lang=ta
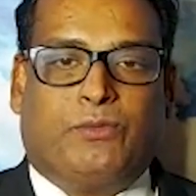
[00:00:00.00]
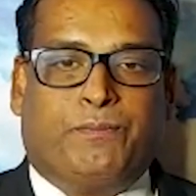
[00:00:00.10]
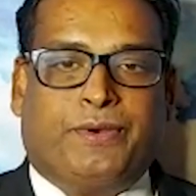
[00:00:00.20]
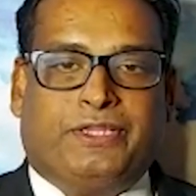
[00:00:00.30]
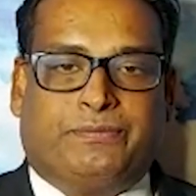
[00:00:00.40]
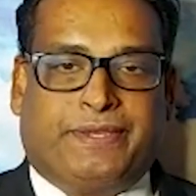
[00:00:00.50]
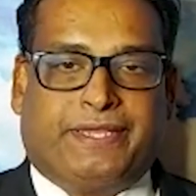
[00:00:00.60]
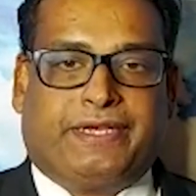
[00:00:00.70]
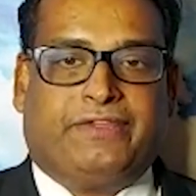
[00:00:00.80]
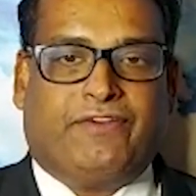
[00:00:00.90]
முப்பது
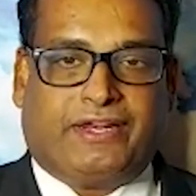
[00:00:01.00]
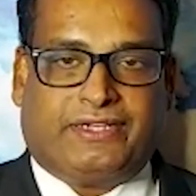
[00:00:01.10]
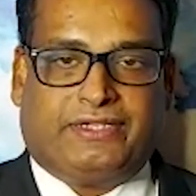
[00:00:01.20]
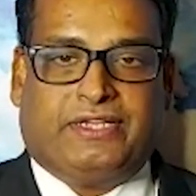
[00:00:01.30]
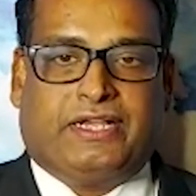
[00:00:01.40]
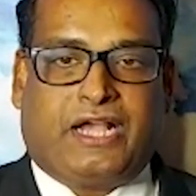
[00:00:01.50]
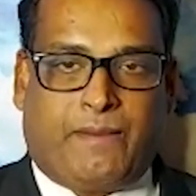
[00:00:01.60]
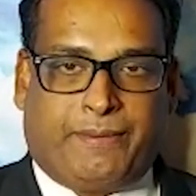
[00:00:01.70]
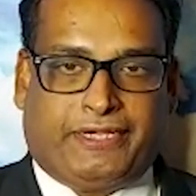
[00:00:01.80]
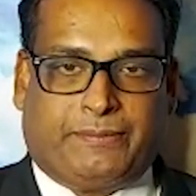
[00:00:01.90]
பேர் இவ்வாறு
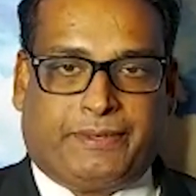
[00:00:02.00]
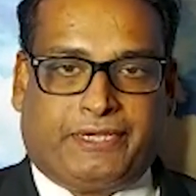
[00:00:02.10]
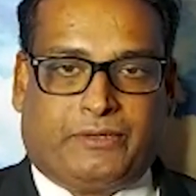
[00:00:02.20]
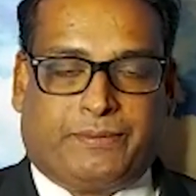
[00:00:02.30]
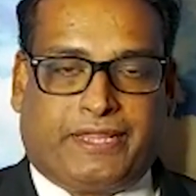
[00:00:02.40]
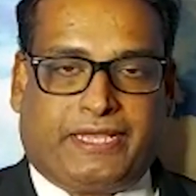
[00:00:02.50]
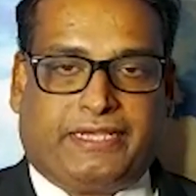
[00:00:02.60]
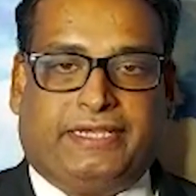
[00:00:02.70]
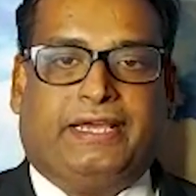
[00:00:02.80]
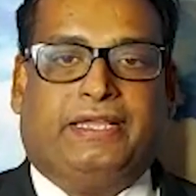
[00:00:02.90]
காப்பாற்றப்பட்டிருப்பதாக